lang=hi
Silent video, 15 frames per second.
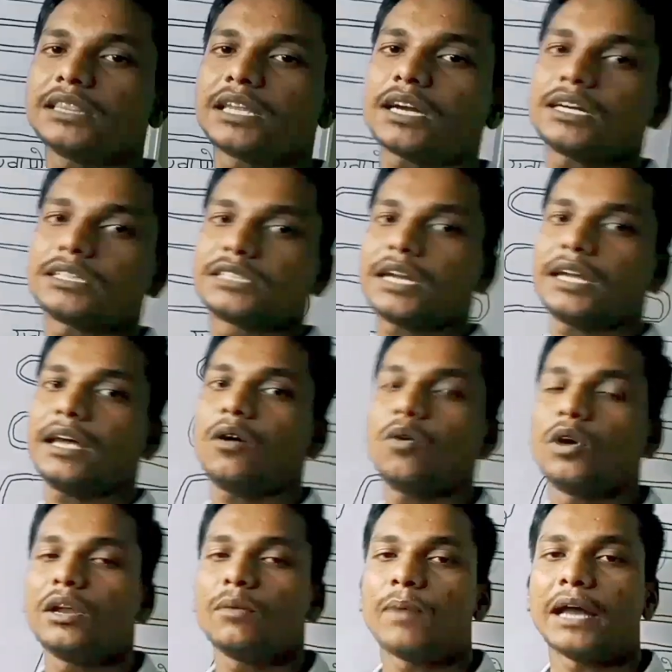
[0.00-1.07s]
अंदर कचरा या
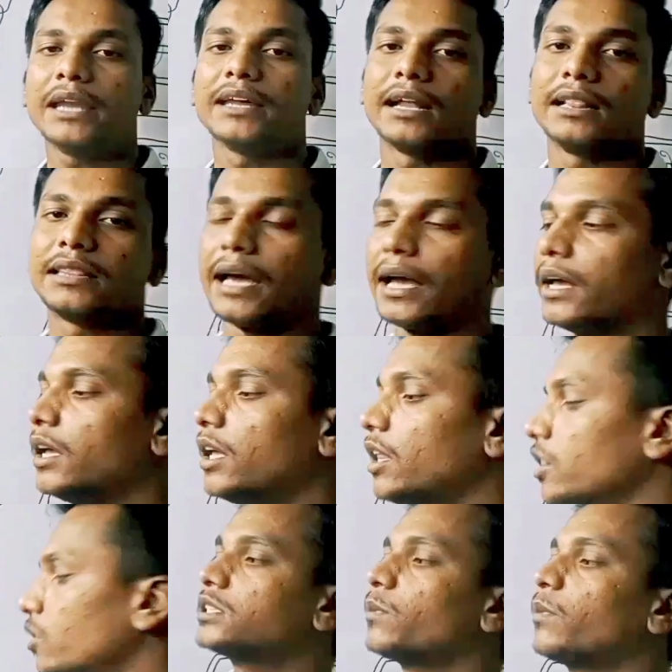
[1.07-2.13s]
ऑयल बाहर निकलता है
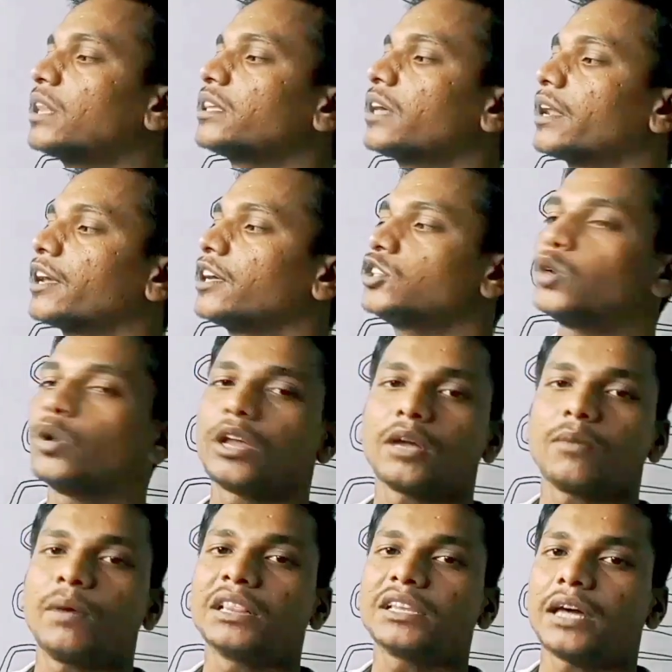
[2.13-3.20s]
इसे बंद करेंगे
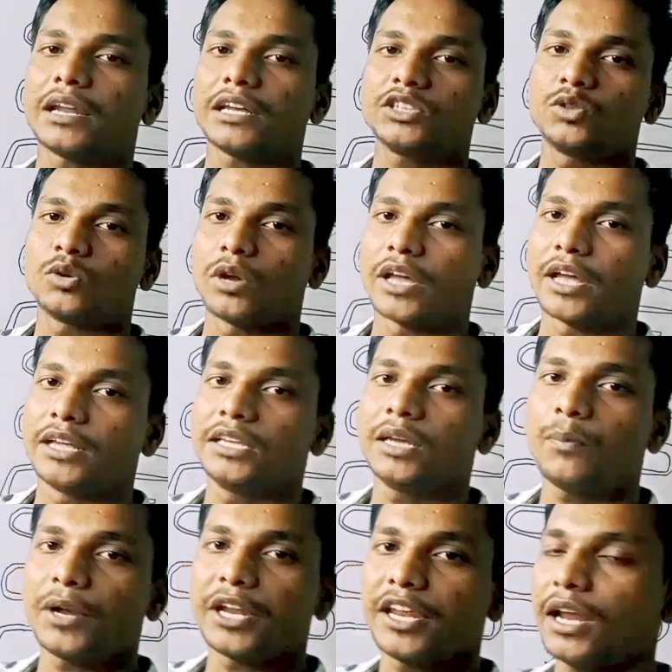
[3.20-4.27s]
छोड़ेंगे बंद करेंगे छोड़ेंगे
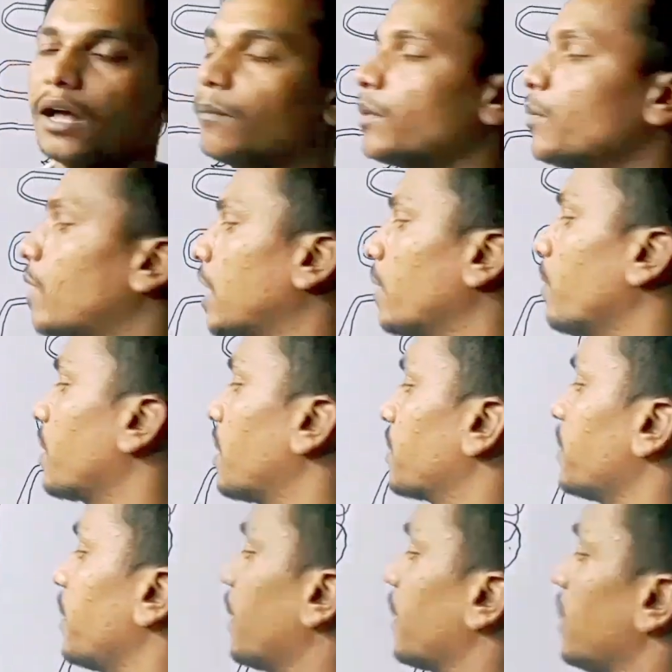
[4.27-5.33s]
ये प्रक्रिया आप बार बार
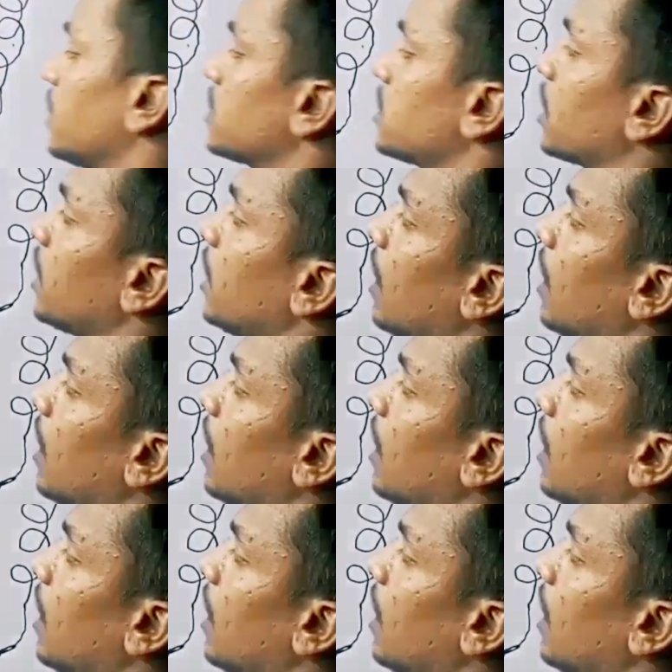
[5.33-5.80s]
करते रहेंगे जिससे